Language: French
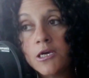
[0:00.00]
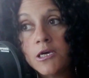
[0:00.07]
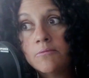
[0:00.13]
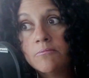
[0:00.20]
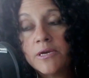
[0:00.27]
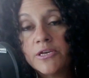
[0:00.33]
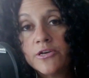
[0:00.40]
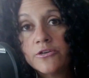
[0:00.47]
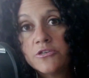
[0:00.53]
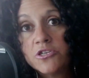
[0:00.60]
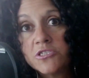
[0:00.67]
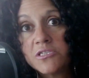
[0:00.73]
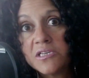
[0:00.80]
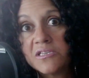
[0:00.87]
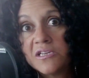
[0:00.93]
mais il y a
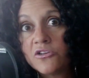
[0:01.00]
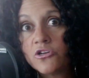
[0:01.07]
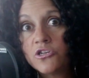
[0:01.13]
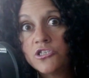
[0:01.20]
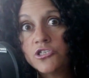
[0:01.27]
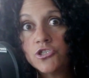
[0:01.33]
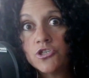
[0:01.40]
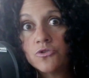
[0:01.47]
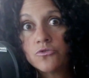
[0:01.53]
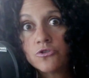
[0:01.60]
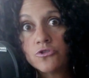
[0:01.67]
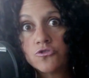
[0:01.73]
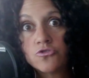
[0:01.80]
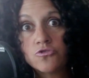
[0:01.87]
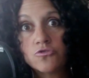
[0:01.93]
certaines religions que
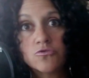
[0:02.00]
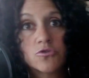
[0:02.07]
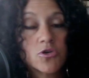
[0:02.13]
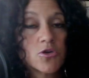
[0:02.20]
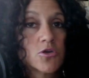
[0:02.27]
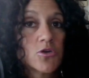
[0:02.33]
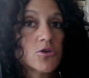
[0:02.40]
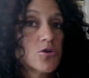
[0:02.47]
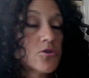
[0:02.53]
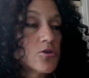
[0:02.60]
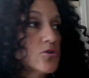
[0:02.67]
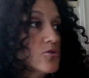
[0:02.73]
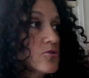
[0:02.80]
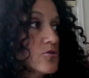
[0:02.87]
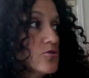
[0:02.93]
tu
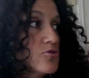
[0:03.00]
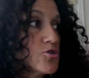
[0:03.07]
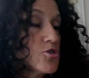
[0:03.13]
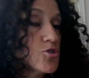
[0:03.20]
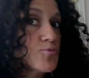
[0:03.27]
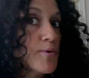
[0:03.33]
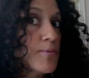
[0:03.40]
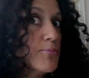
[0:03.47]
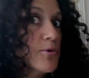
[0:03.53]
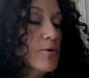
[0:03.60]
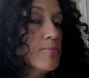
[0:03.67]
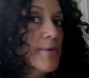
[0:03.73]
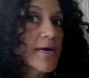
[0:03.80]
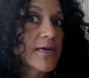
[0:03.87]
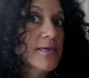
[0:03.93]
tu, ne peux pas
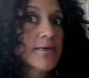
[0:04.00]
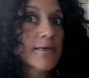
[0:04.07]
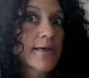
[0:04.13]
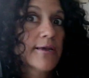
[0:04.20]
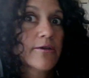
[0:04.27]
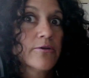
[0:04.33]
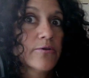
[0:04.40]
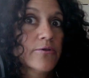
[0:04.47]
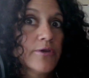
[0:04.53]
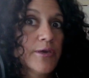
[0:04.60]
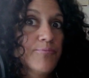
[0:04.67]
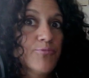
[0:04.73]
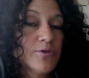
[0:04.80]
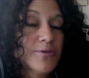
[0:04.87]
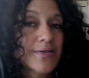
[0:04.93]
marier quelqu'un qui n'est
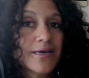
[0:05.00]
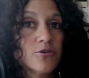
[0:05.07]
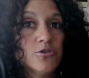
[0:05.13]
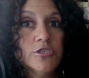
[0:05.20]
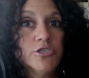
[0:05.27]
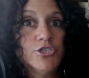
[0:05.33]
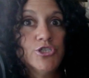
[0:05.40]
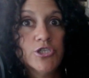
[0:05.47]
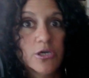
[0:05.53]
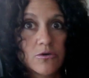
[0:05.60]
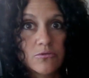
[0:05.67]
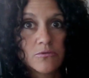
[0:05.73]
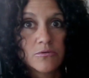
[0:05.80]
pas de ta religion.